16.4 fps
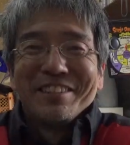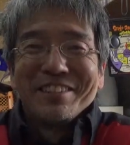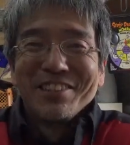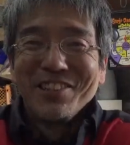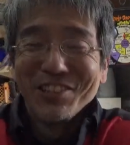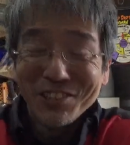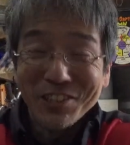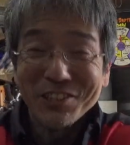
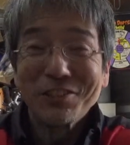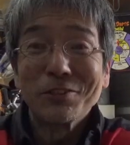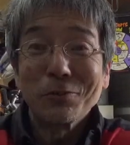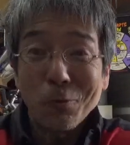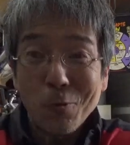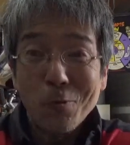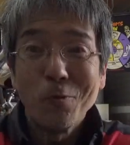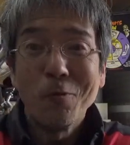そういう感じで
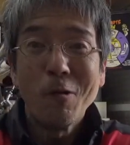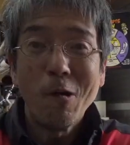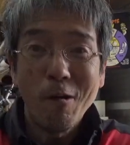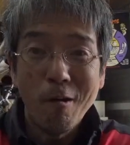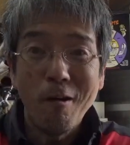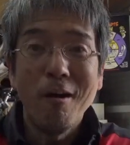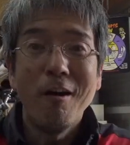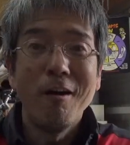すよ
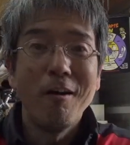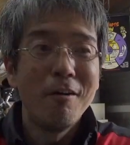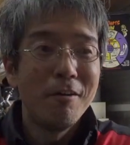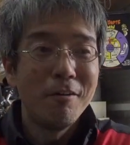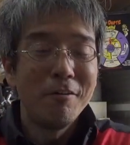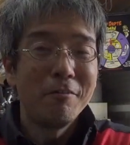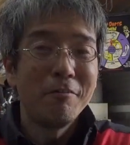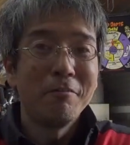はい本
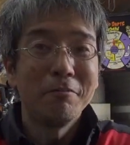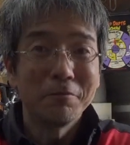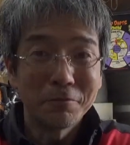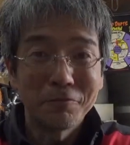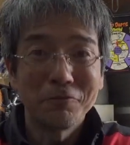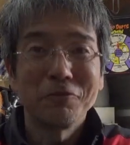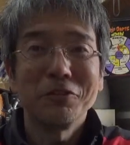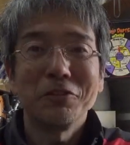
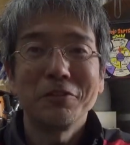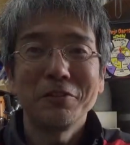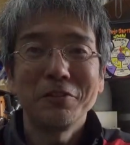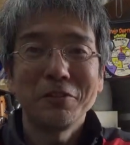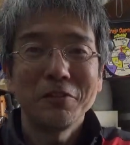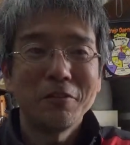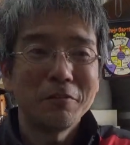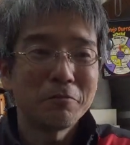当に
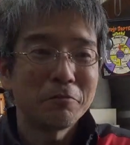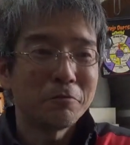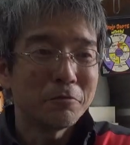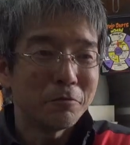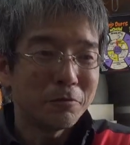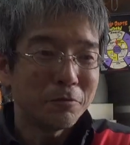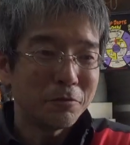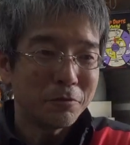あの
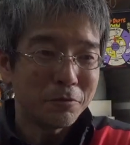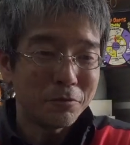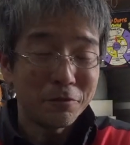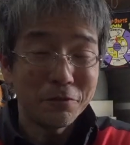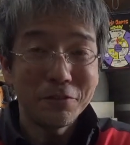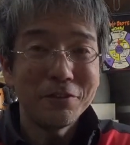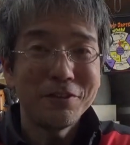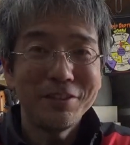
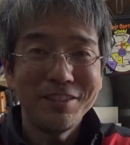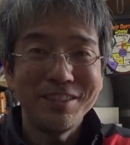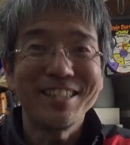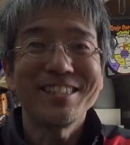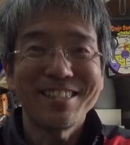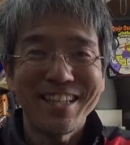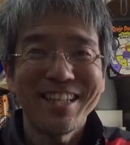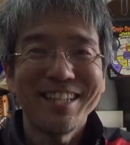いい
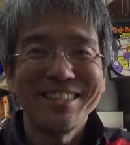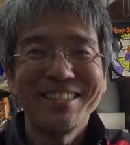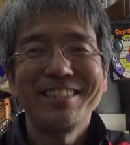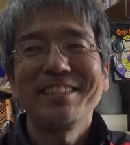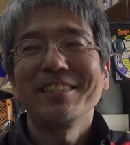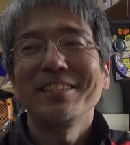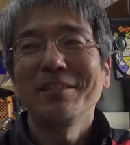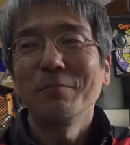ですね
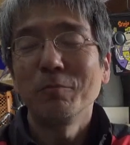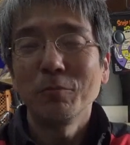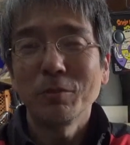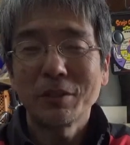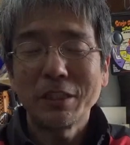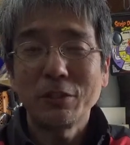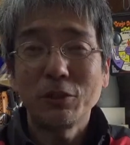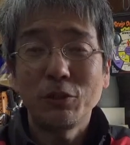
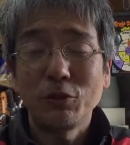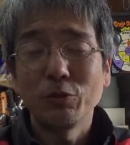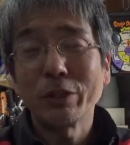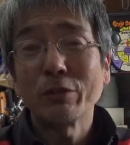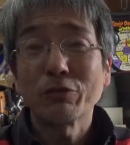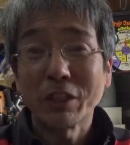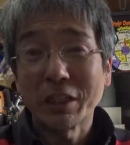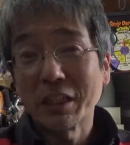状
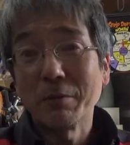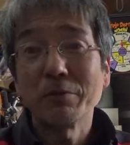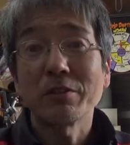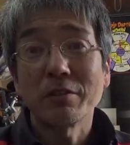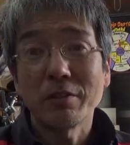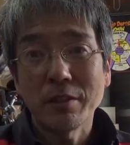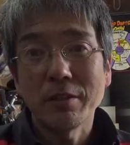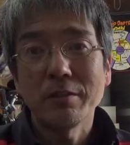態よくないとダメで
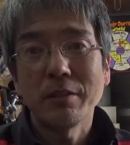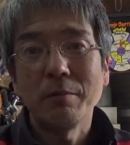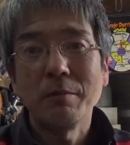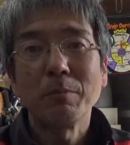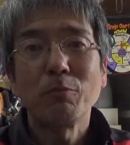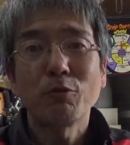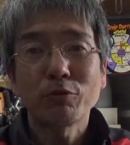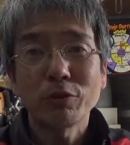すけどねあん
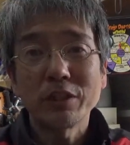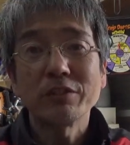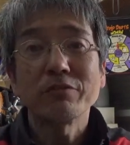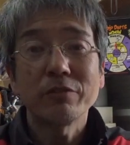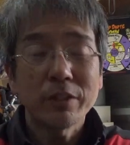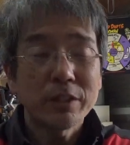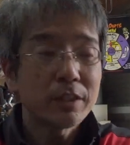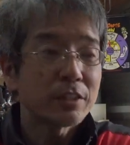まりボロくなっちゃう
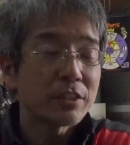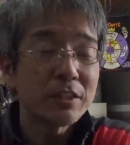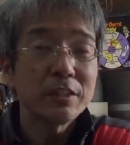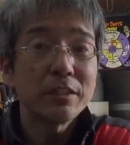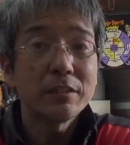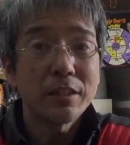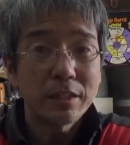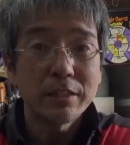とねさすがに
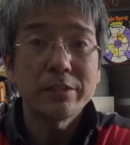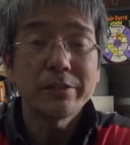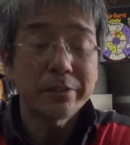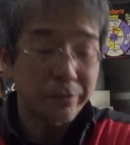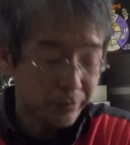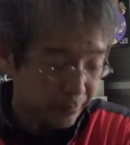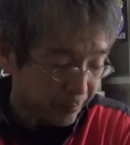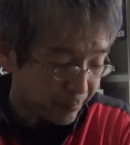あれですけど